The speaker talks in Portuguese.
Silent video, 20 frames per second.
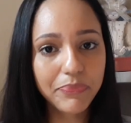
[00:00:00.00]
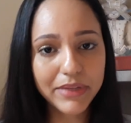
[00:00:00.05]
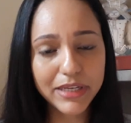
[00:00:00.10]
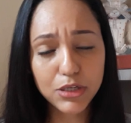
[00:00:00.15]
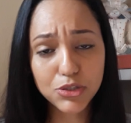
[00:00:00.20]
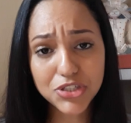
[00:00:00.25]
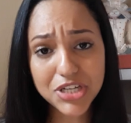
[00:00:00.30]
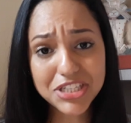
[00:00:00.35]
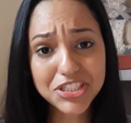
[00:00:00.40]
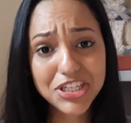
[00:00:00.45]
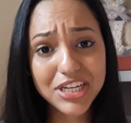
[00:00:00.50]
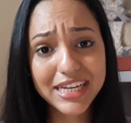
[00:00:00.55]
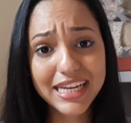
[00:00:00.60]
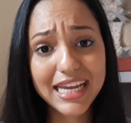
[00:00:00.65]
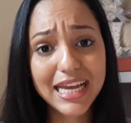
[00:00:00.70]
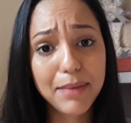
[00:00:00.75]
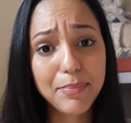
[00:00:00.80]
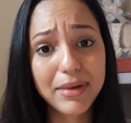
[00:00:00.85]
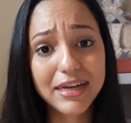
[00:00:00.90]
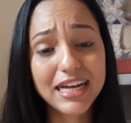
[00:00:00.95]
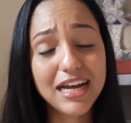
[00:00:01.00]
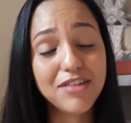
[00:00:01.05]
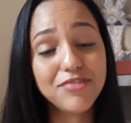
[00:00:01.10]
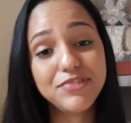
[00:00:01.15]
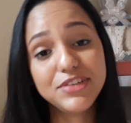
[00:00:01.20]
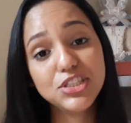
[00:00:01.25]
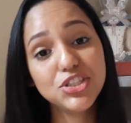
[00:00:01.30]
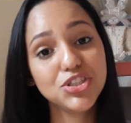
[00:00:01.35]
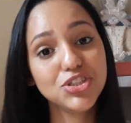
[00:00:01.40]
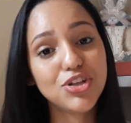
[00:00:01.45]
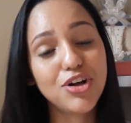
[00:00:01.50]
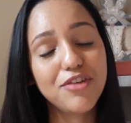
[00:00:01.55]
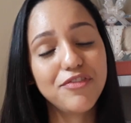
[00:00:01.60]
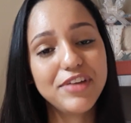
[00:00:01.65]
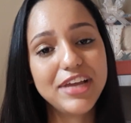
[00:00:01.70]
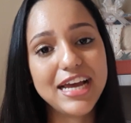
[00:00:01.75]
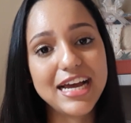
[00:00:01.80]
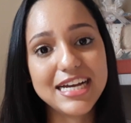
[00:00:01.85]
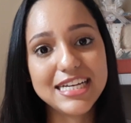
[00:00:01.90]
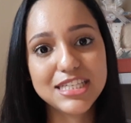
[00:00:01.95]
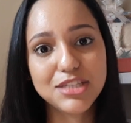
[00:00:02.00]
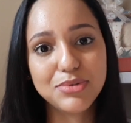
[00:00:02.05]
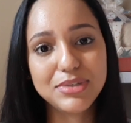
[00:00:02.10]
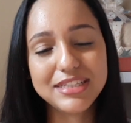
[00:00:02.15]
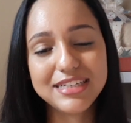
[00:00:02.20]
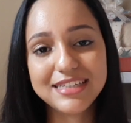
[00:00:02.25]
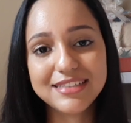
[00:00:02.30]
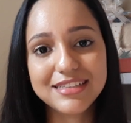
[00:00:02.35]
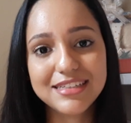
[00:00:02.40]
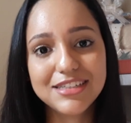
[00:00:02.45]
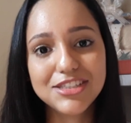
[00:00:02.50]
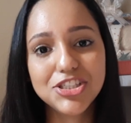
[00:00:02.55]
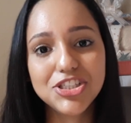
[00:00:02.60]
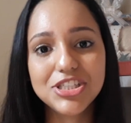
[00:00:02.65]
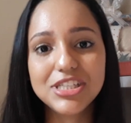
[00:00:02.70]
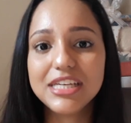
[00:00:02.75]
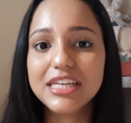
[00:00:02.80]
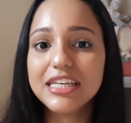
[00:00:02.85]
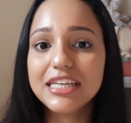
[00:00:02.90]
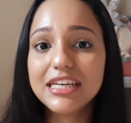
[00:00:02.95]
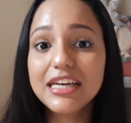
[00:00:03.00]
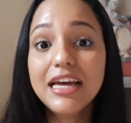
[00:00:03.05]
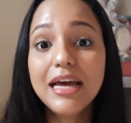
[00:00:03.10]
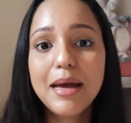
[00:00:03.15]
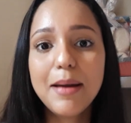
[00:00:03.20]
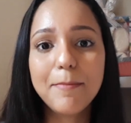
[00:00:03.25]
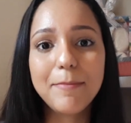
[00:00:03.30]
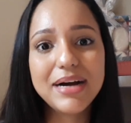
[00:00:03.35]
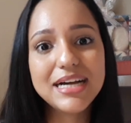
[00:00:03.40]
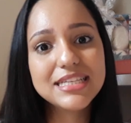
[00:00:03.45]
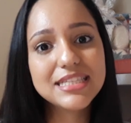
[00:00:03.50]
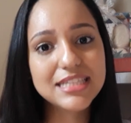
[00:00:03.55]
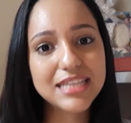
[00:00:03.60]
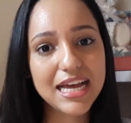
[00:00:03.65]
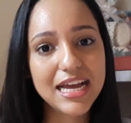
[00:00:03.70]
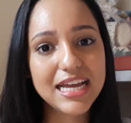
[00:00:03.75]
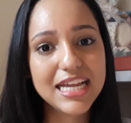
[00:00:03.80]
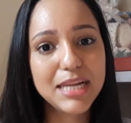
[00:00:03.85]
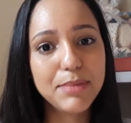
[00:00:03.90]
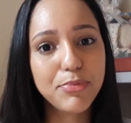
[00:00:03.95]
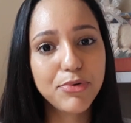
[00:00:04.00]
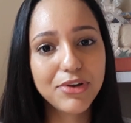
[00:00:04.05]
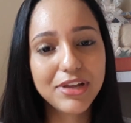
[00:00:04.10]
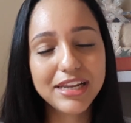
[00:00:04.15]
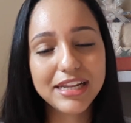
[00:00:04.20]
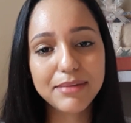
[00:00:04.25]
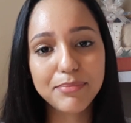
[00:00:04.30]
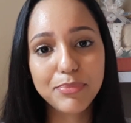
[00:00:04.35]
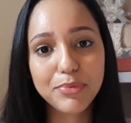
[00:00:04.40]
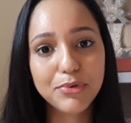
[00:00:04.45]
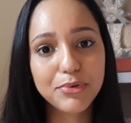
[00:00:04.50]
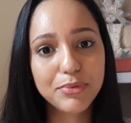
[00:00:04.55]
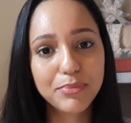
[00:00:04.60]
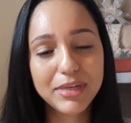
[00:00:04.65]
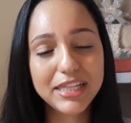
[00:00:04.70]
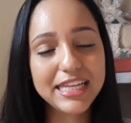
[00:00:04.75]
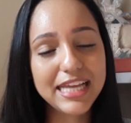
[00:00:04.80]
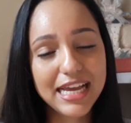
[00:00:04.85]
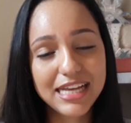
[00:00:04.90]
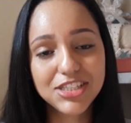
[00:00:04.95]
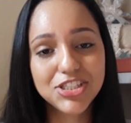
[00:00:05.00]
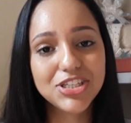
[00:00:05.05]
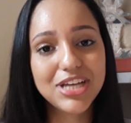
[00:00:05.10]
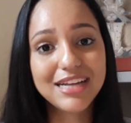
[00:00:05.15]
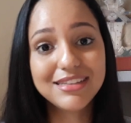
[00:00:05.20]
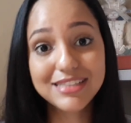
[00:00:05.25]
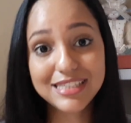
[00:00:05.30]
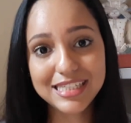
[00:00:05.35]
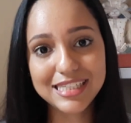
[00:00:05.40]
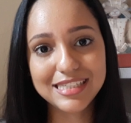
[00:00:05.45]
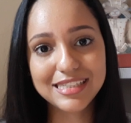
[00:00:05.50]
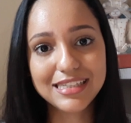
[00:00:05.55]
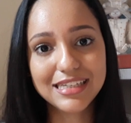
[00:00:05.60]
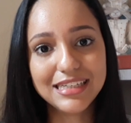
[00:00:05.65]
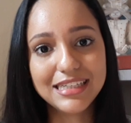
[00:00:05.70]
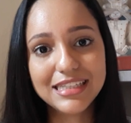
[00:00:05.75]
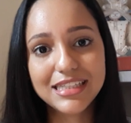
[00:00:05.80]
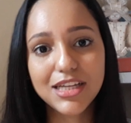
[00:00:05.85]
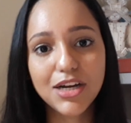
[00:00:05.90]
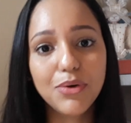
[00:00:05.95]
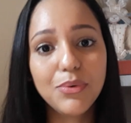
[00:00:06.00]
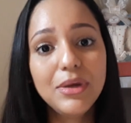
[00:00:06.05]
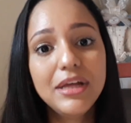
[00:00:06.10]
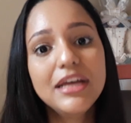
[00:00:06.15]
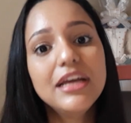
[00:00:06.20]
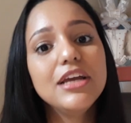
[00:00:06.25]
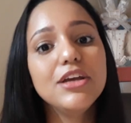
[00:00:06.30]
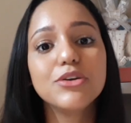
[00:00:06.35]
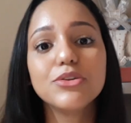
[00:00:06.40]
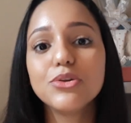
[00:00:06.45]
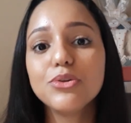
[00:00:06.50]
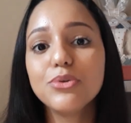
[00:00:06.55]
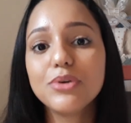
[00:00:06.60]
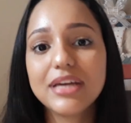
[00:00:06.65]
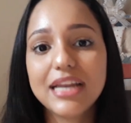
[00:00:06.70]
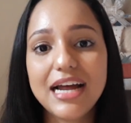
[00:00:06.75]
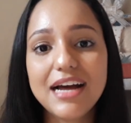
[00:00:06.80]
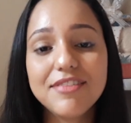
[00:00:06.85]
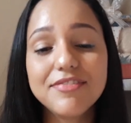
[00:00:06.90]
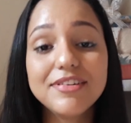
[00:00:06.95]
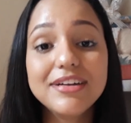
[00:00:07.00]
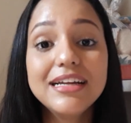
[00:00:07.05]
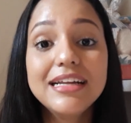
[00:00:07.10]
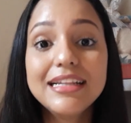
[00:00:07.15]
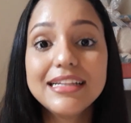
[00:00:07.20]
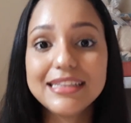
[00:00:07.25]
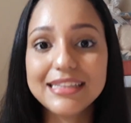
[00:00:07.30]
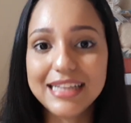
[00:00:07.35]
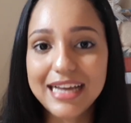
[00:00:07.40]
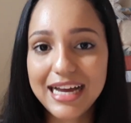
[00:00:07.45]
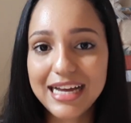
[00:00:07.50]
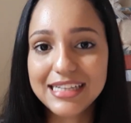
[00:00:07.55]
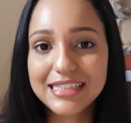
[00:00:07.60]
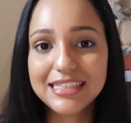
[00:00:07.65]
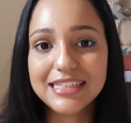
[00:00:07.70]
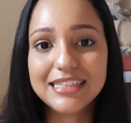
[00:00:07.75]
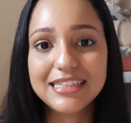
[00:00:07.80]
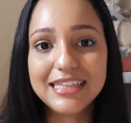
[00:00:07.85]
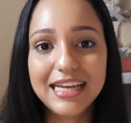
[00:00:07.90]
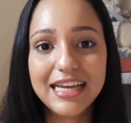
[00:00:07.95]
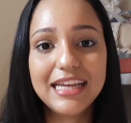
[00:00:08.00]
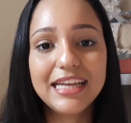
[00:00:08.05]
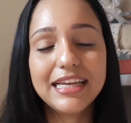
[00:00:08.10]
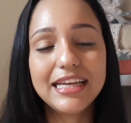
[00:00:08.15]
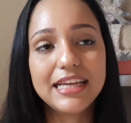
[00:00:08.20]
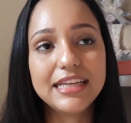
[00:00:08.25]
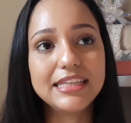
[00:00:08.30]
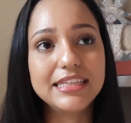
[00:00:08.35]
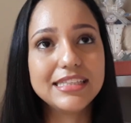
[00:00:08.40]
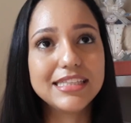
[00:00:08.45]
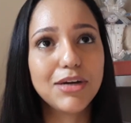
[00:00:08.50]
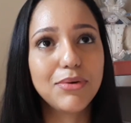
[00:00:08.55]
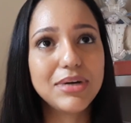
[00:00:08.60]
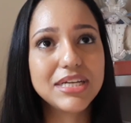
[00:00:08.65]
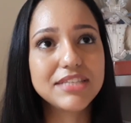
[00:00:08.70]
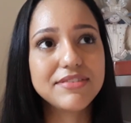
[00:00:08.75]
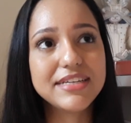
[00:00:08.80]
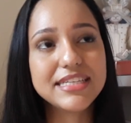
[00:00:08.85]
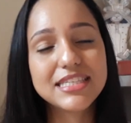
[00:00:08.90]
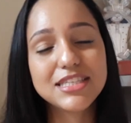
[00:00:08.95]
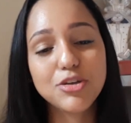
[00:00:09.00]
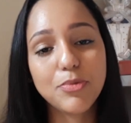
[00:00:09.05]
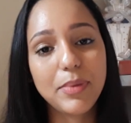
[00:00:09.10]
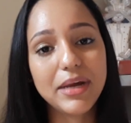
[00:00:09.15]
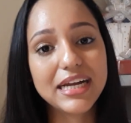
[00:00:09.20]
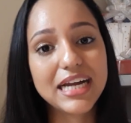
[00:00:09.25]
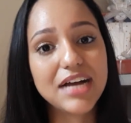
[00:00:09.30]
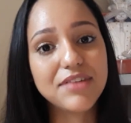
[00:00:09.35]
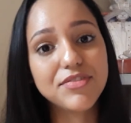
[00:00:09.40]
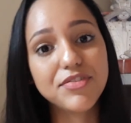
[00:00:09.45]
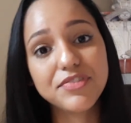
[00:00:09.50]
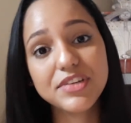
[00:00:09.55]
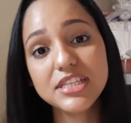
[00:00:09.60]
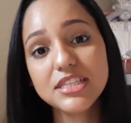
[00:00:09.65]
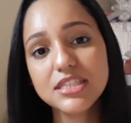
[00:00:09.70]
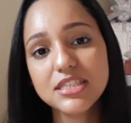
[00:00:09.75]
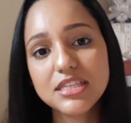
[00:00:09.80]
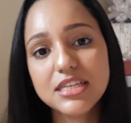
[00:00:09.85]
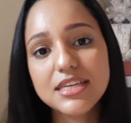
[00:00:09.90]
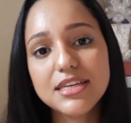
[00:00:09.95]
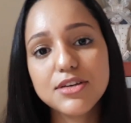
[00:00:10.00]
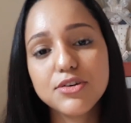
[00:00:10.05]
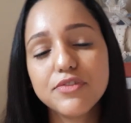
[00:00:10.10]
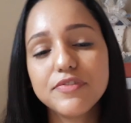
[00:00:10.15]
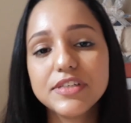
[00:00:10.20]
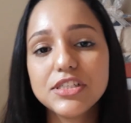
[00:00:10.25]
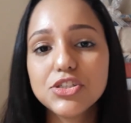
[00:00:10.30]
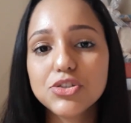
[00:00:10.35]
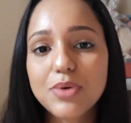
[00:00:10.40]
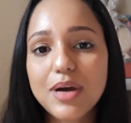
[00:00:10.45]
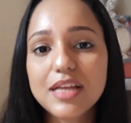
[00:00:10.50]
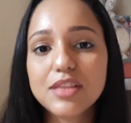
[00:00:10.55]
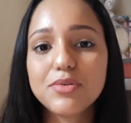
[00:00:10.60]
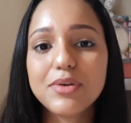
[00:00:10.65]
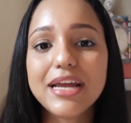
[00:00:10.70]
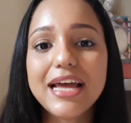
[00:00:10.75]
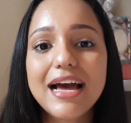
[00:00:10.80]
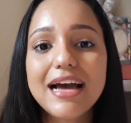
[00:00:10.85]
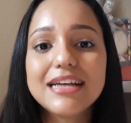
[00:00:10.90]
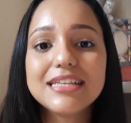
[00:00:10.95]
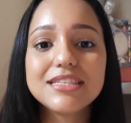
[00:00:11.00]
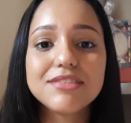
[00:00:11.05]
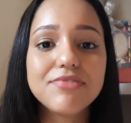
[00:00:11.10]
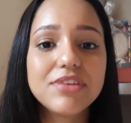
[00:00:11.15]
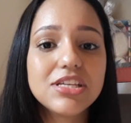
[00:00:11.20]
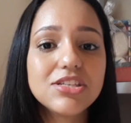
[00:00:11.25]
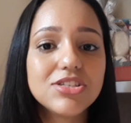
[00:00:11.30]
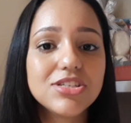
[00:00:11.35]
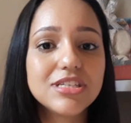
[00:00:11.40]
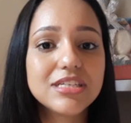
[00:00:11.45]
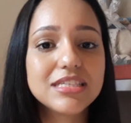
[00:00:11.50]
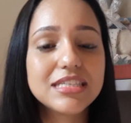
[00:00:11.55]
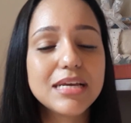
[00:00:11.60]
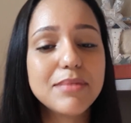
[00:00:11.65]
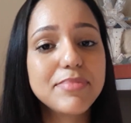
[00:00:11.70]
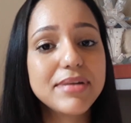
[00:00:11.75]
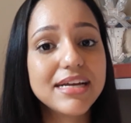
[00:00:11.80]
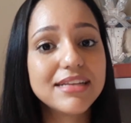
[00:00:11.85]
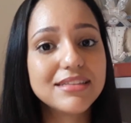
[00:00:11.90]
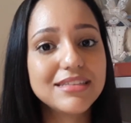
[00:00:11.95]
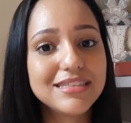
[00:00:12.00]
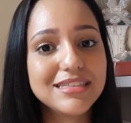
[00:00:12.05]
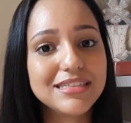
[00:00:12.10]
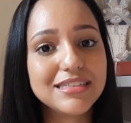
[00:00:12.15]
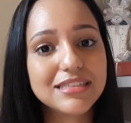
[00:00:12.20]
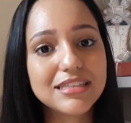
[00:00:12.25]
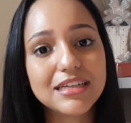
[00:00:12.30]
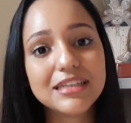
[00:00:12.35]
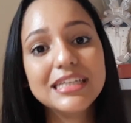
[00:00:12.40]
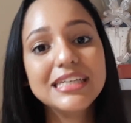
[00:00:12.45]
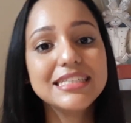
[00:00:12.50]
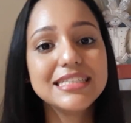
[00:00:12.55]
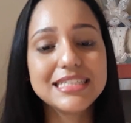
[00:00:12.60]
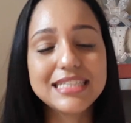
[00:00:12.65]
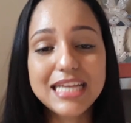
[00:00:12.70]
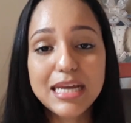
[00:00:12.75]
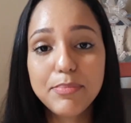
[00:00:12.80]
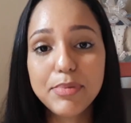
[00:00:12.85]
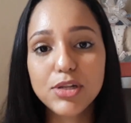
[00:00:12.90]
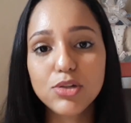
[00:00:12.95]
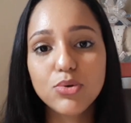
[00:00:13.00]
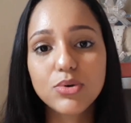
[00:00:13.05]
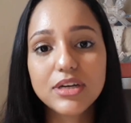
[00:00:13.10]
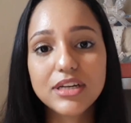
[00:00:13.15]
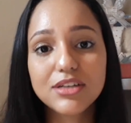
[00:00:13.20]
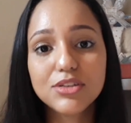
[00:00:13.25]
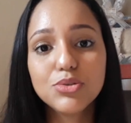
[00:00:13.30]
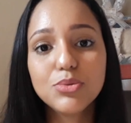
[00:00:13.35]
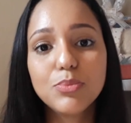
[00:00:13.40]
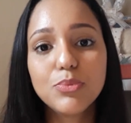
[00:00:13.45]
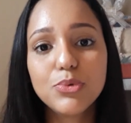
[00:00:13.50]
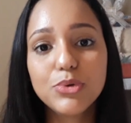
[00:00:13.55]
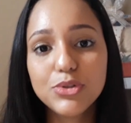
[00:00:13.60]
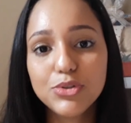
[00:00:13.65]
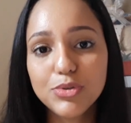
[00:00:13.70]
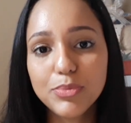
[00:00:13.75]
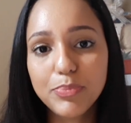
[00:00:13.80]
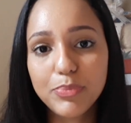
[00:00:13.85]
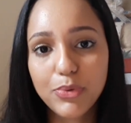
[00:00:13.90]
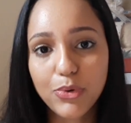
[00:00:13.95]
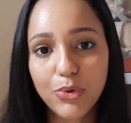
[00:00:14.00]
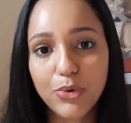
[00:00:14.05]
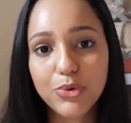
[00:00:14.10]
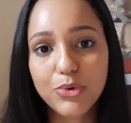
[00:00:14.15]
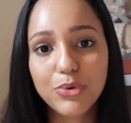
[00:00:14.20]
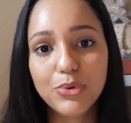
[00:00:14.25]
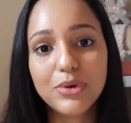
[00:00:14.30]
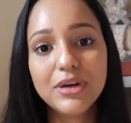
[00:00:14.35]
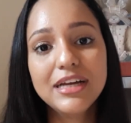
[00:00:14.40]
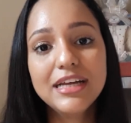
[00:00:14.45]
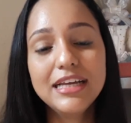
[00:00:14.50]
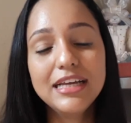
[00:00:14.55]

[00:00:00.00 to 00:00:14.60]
Eu já cheguei a pagar R$29,00 no hidratante e passar ele para o cliente a 30. Então, eu não lucrava nada, né? Então, às vezes eu pagava 25, 24 reais e vendia sempre a 30, sempre lucrando muito pouco.